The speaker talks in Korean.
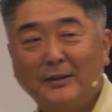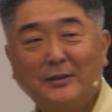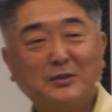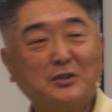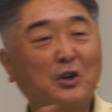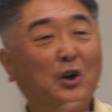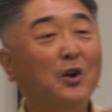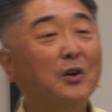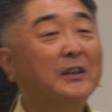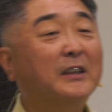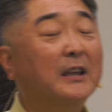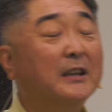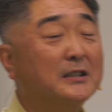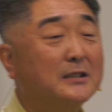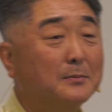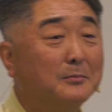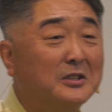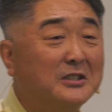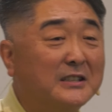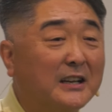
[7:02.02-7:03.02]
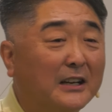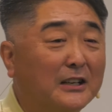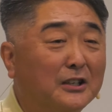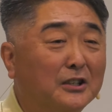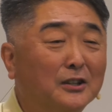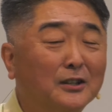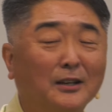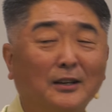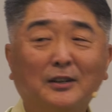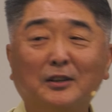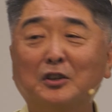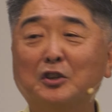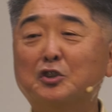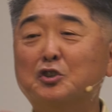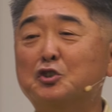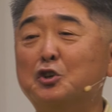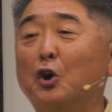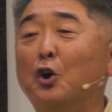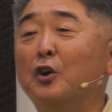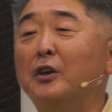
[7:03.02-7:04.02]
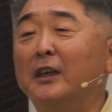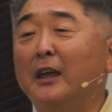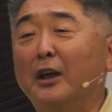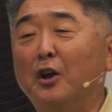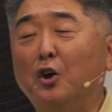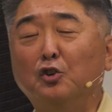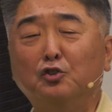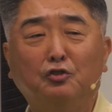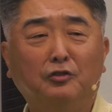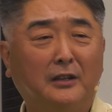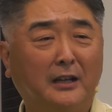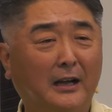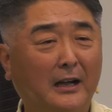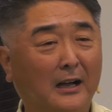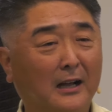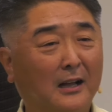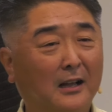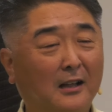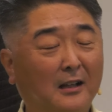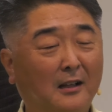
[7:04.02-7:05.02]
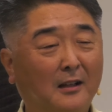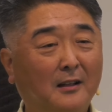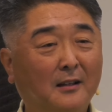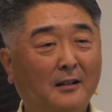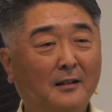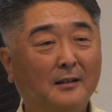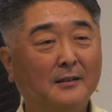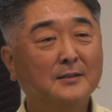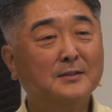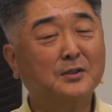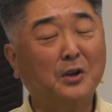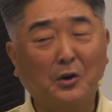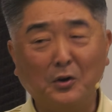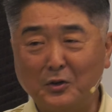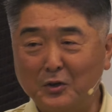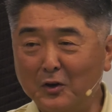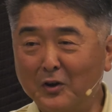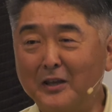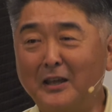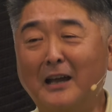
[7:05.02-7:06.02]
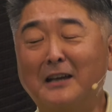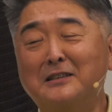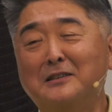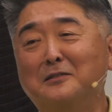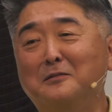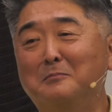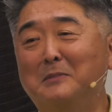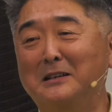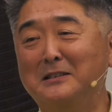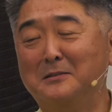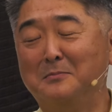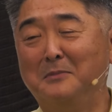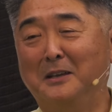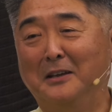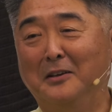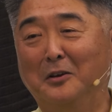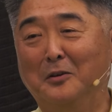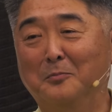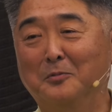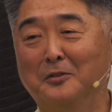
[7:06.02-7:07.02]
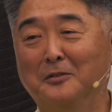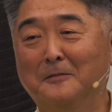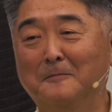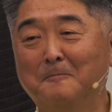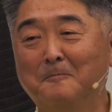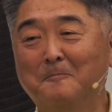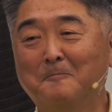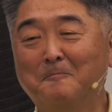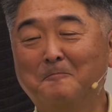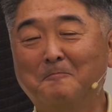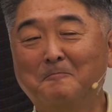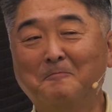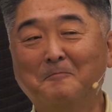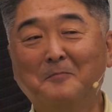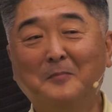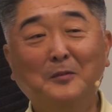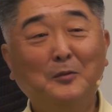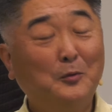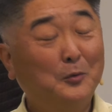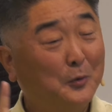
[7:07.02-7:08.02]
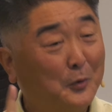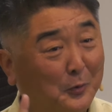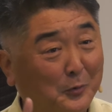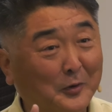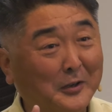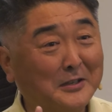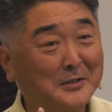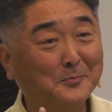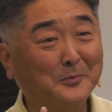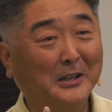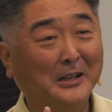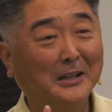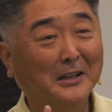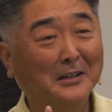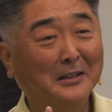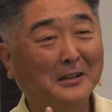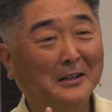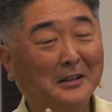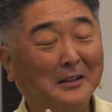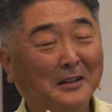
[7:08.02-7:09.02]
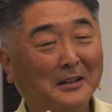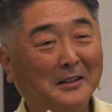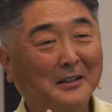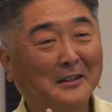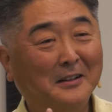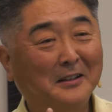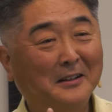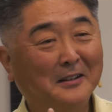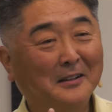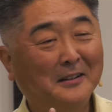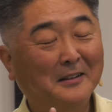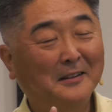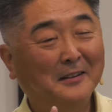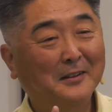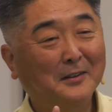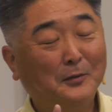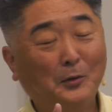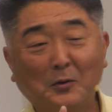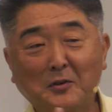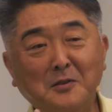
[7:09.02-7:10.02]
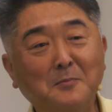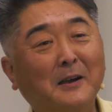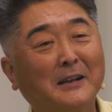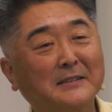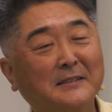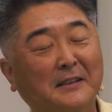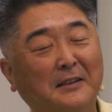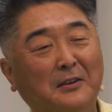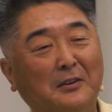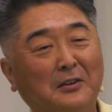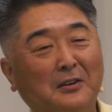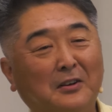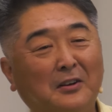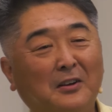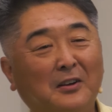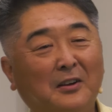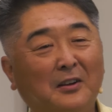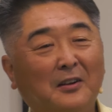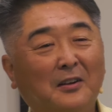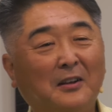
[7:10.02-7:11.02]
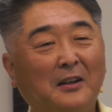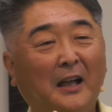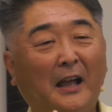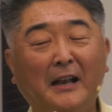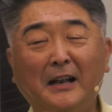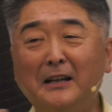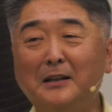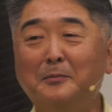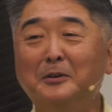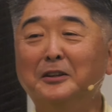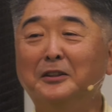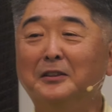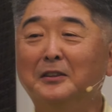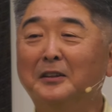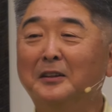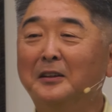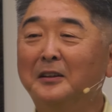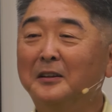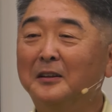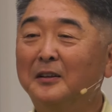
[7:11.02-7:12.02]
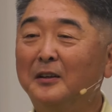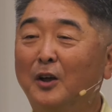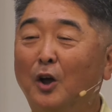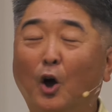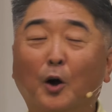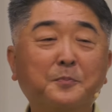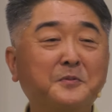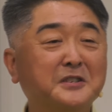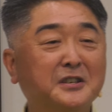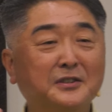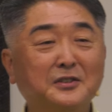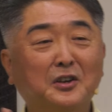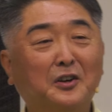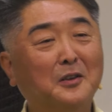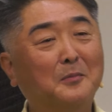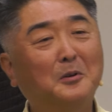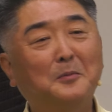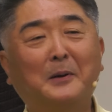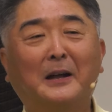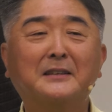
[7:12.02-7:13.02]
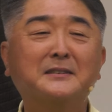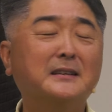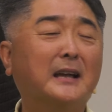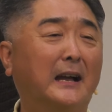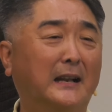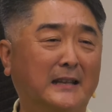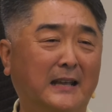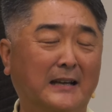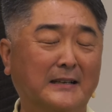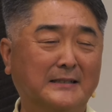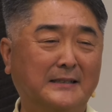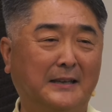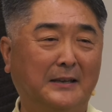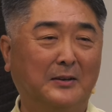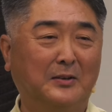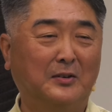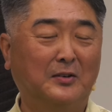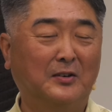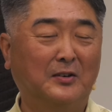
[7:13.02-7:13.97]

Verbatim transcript: 적게 심은 자는 적게 거둔다. 성경이 하시는 말씀이에요, 여러분. 듣고 계십니까? 속지 마세요. 하나님은 업신여김을 받지 아니하세요.